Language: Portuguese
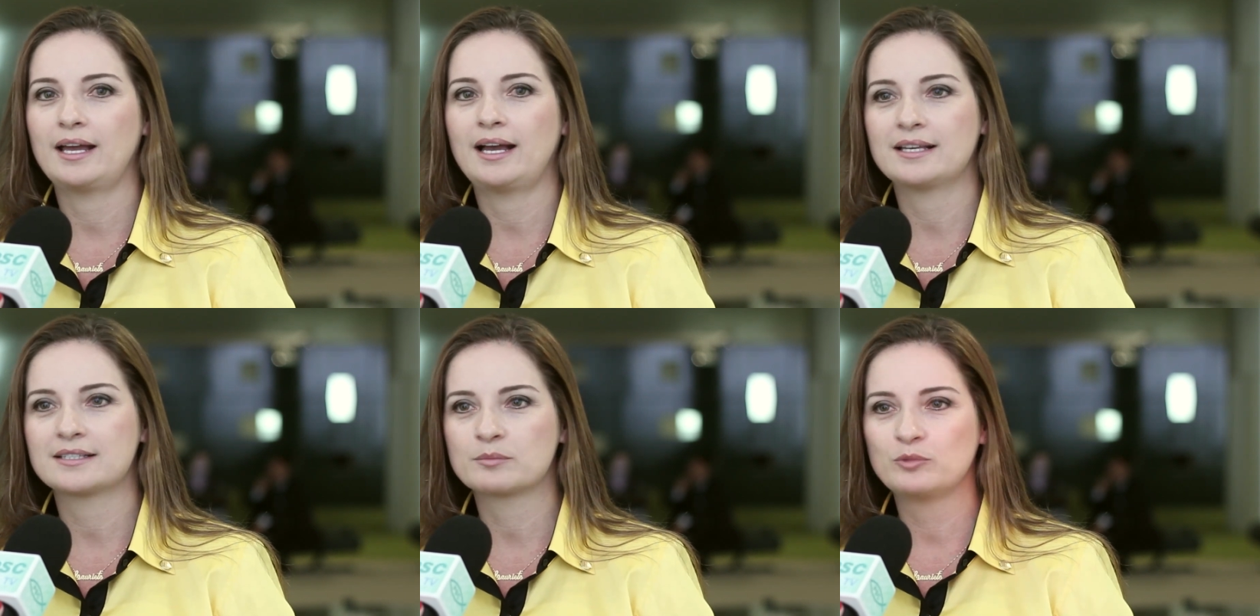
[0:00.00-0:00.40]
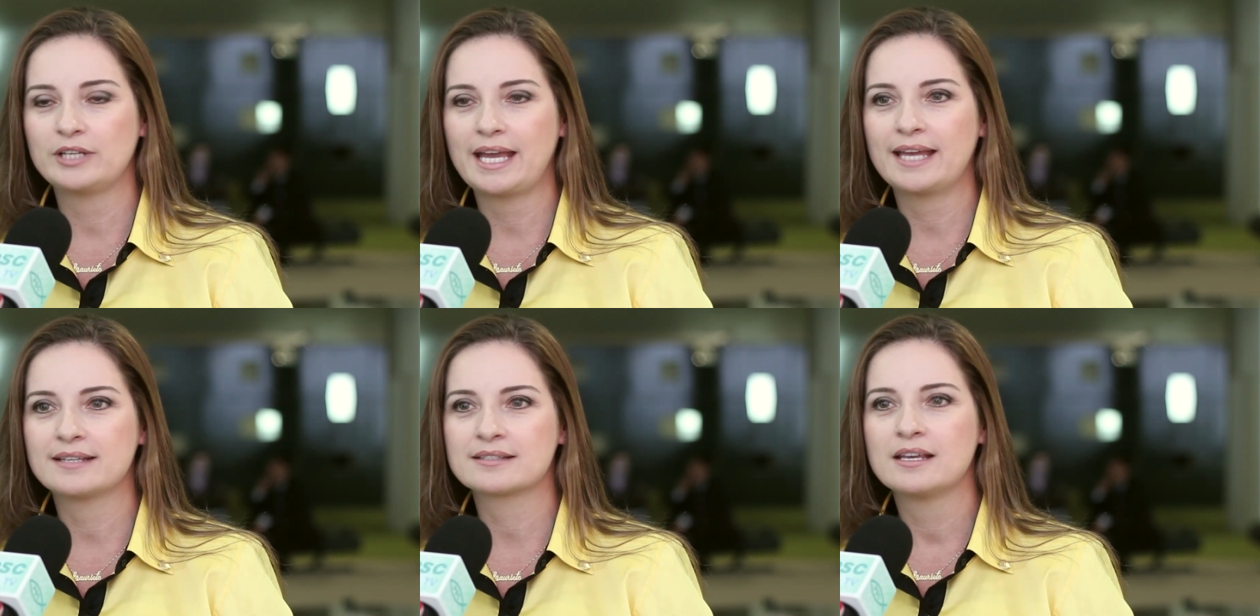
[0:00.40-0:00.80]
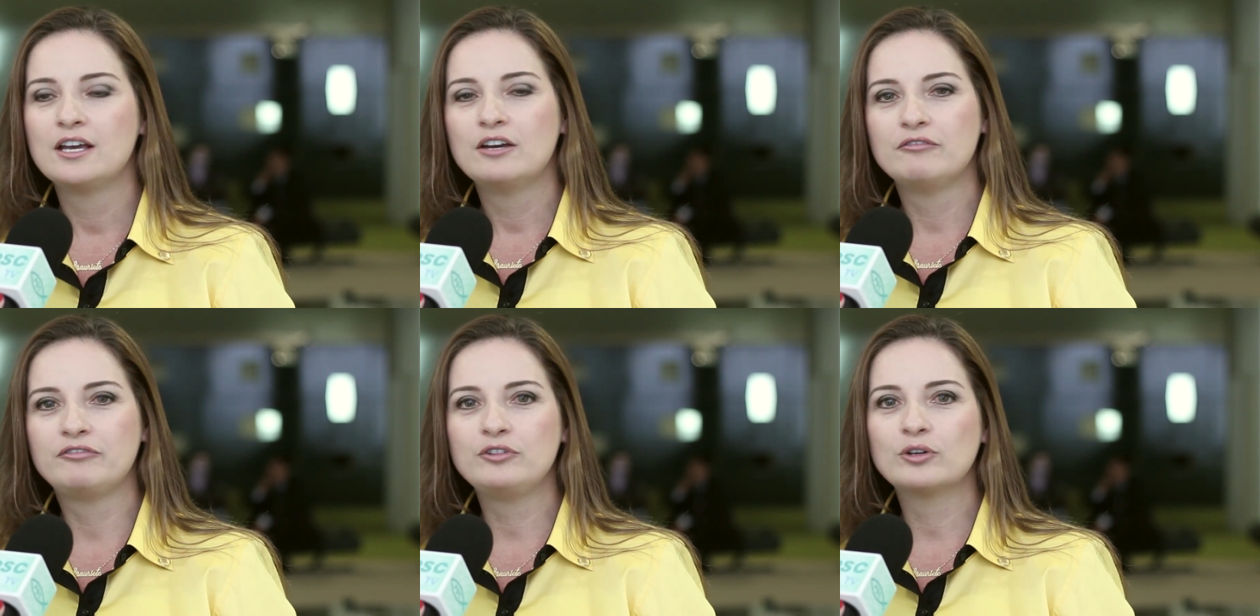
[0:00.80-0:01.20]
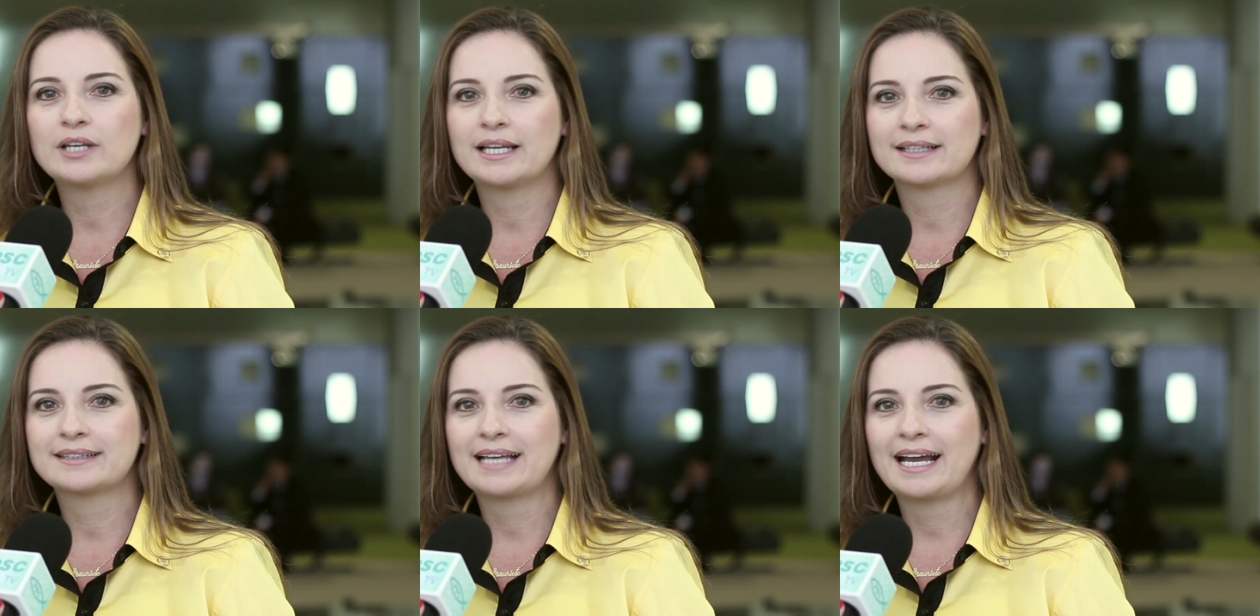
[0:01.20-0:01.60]
as mulheres
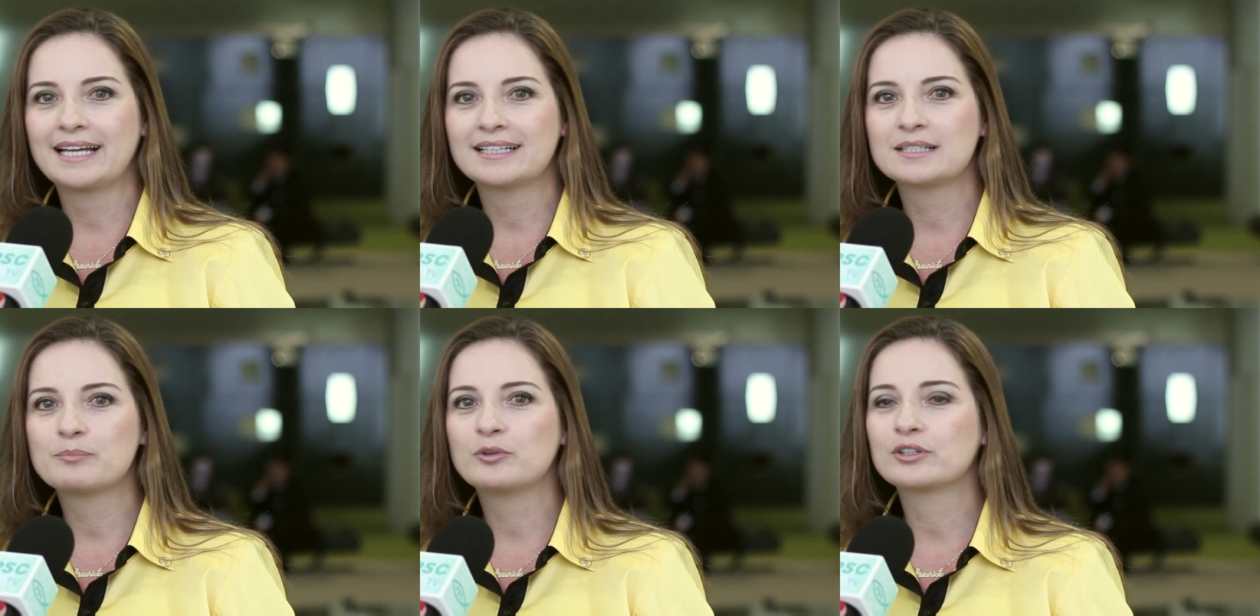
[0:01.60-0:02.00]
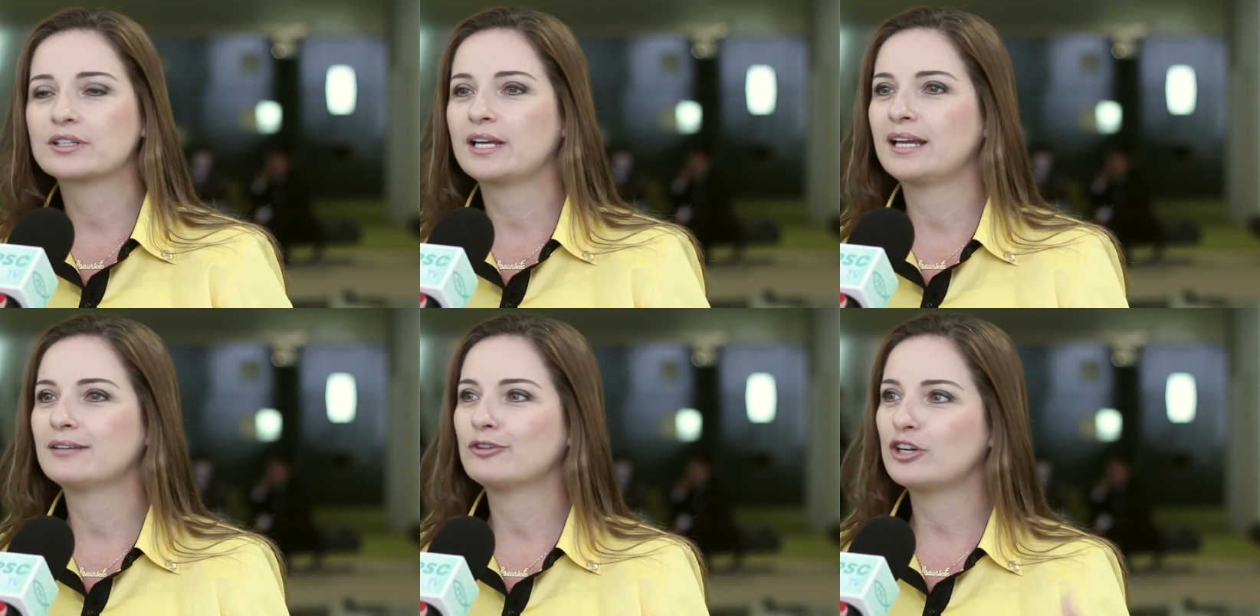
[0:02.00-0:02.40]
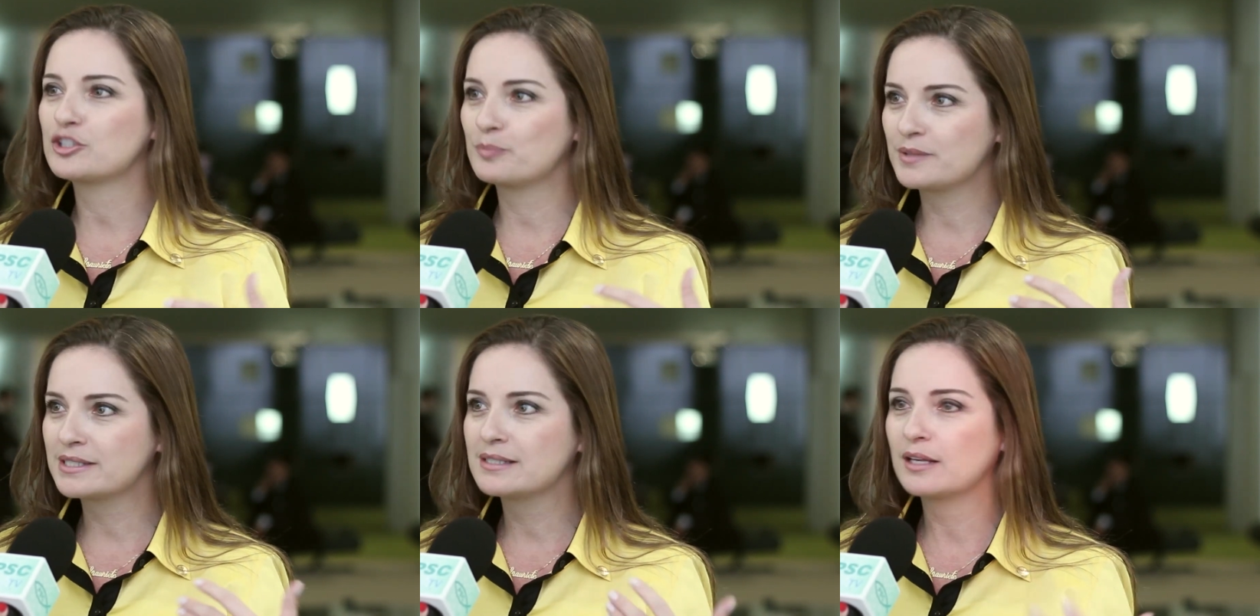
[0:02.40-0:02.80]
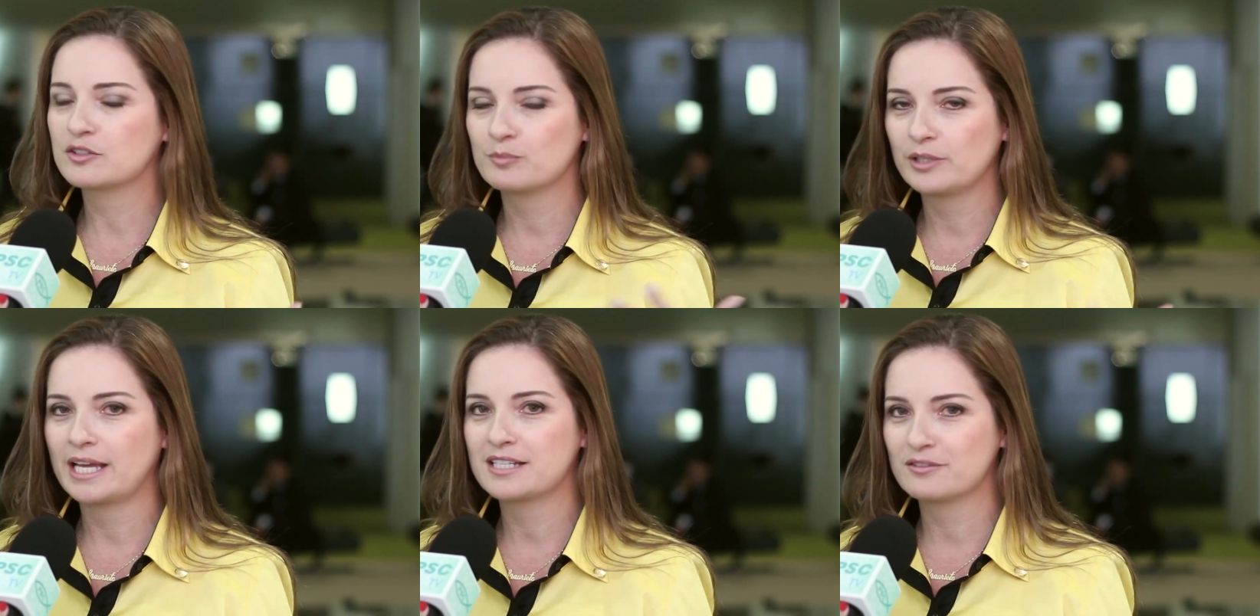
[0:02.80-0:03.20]
violentadas, porque nós as
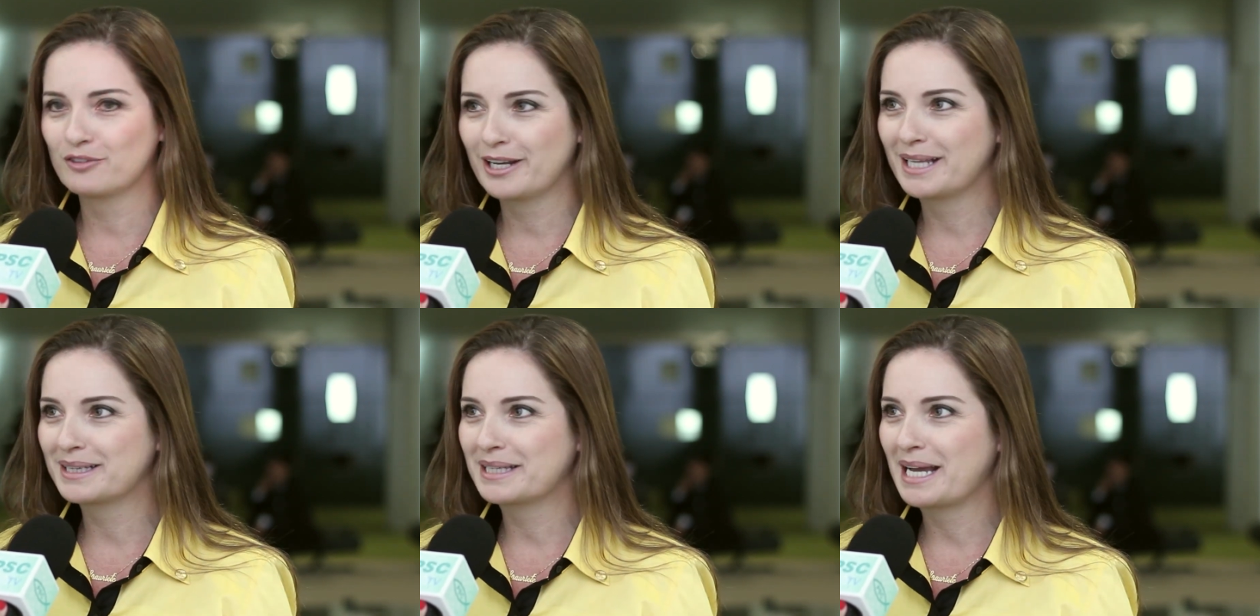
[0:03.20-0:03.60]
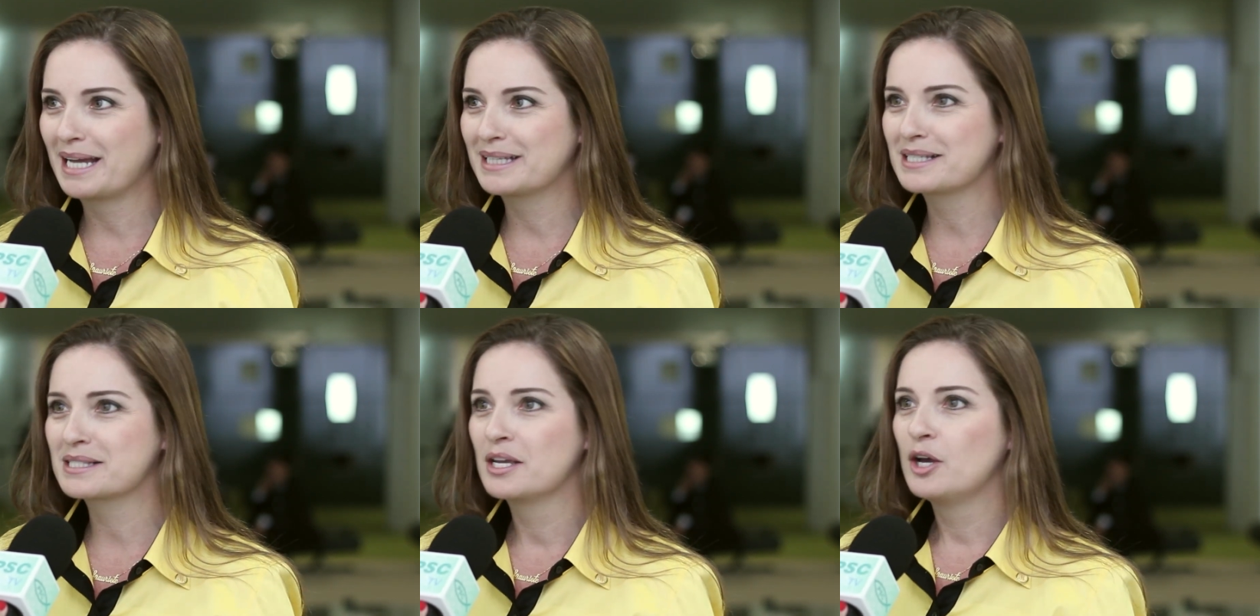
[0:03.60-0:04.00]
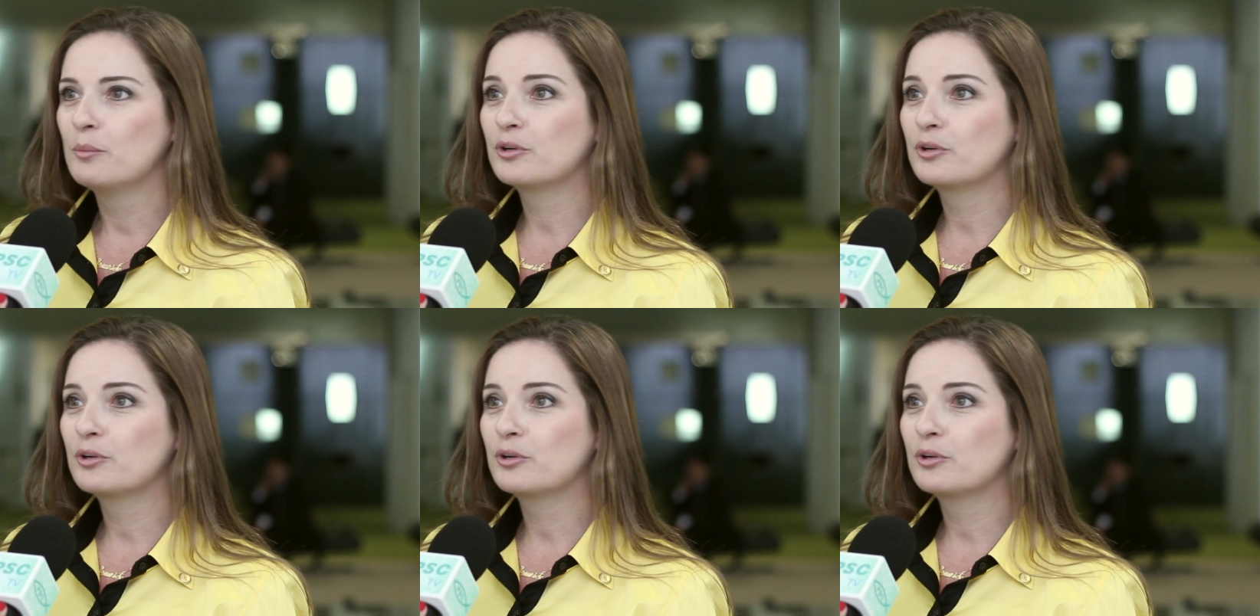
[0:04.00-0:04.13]
mulheres violentadas,